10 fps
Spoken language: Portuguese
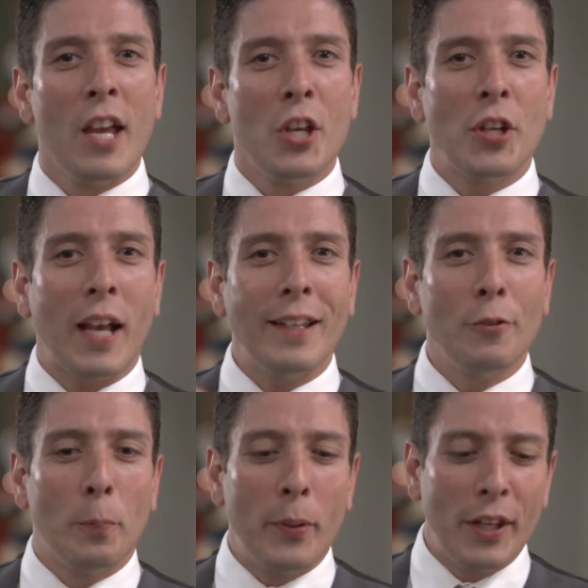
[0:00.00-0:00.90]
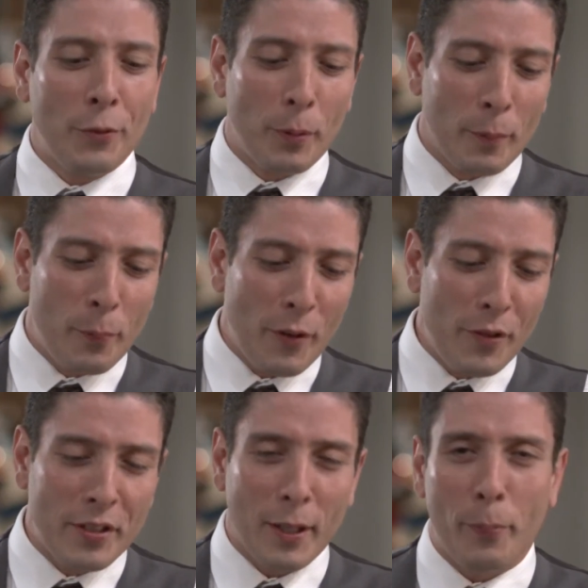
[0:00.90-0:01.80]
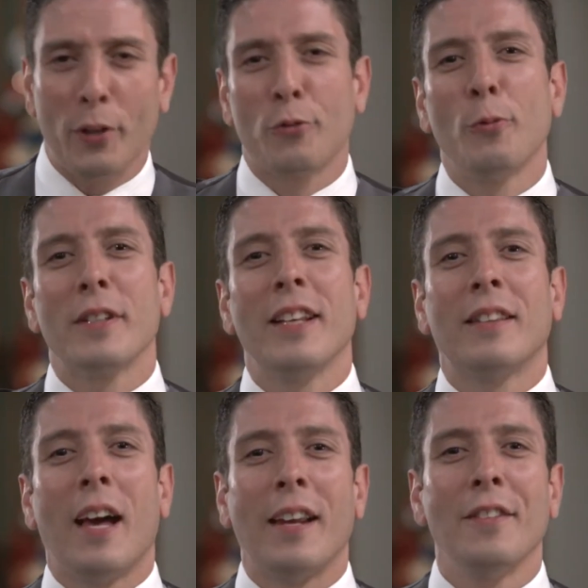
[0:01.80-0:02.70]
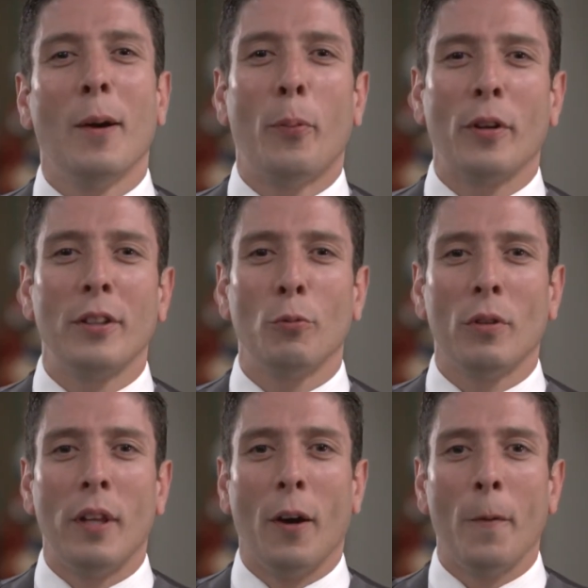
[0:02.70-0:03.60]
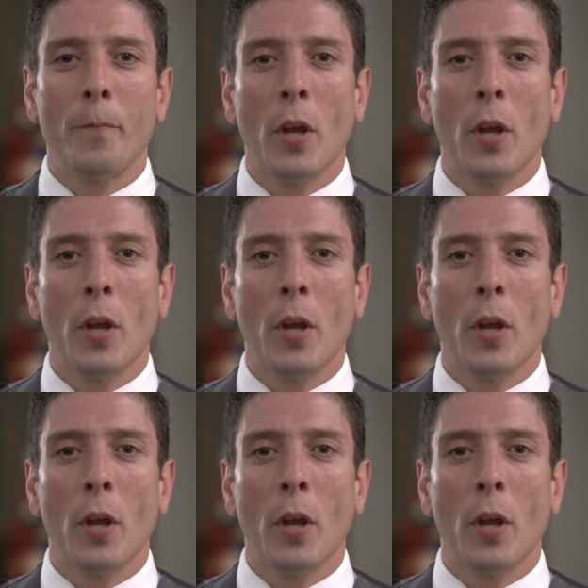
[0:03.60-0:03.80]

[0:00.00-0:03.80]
Chegada do príncipe prevista para as duas da tarde na porta do hotel.